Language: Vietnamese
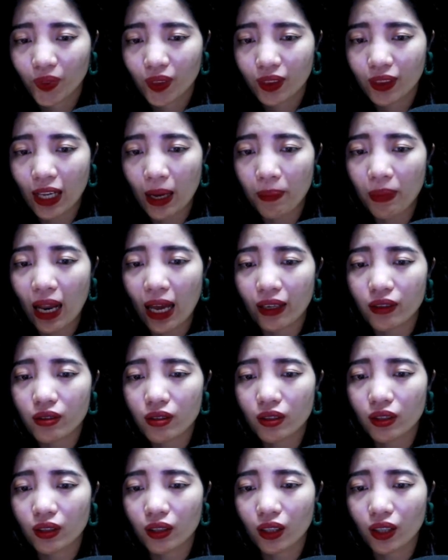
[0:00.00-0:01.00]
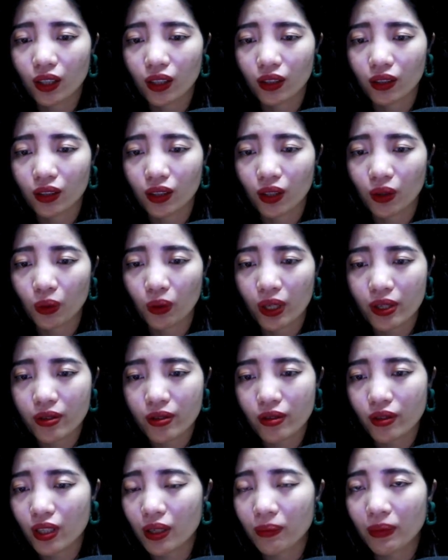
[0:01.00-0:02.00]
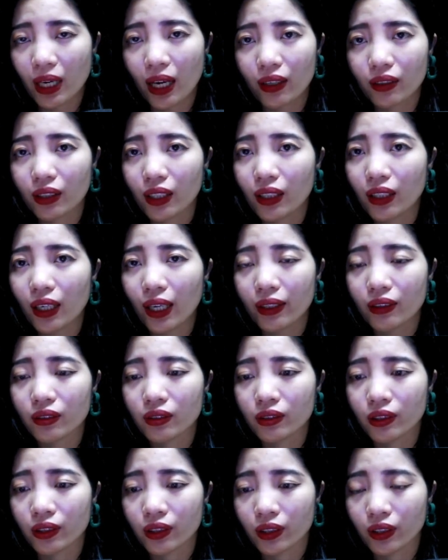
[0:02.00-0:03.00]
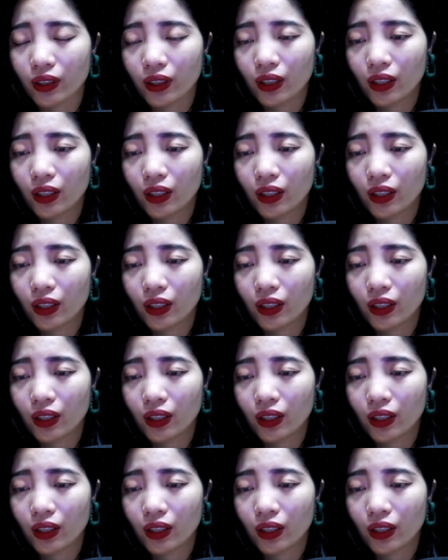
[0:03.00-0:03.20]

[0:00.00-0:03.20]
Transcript: Đáp lại những lời khẩn cầu là sự im lặng đến lạnh người.